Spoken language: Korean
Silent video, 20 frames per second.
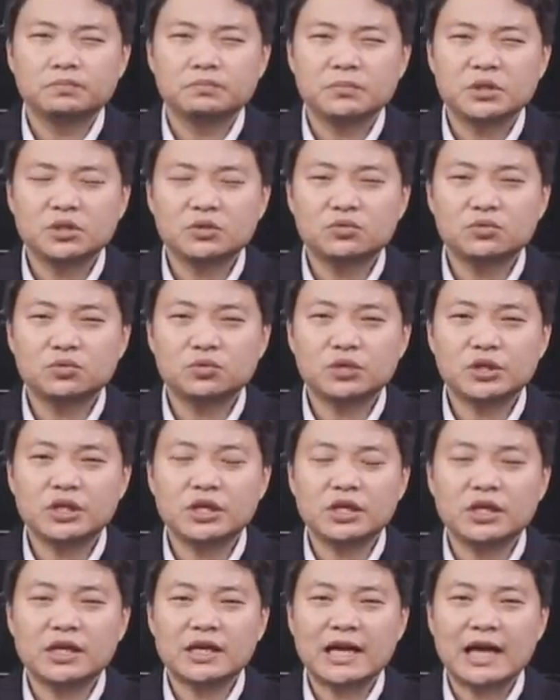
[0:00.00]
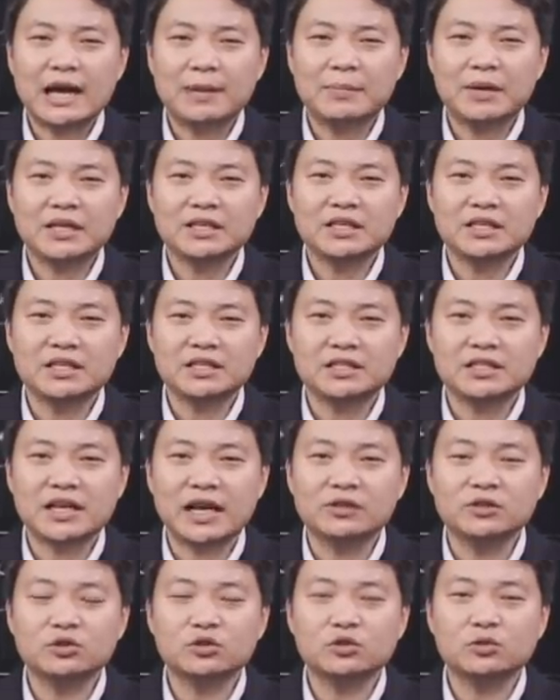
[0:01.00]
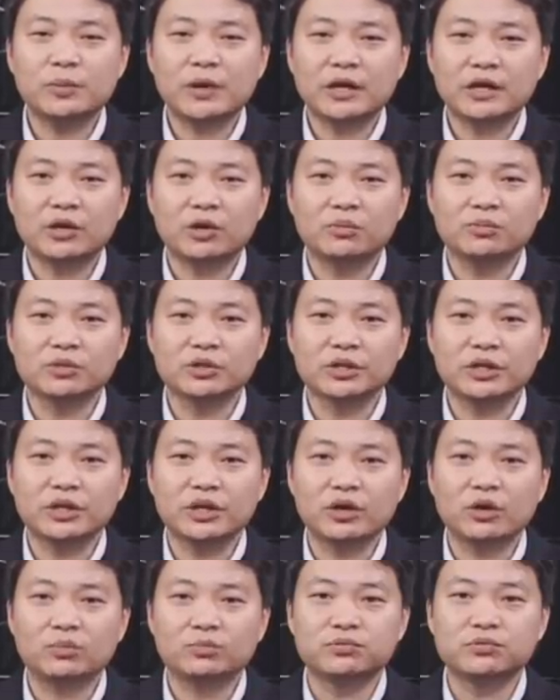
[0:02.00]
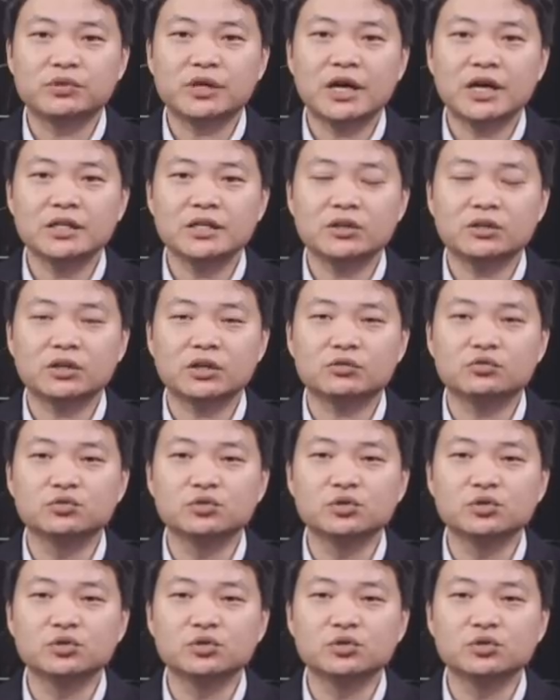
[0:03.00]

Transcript: 미국이 가만히 있지 않을 수밖에 없는 게요. 북한이 이렇게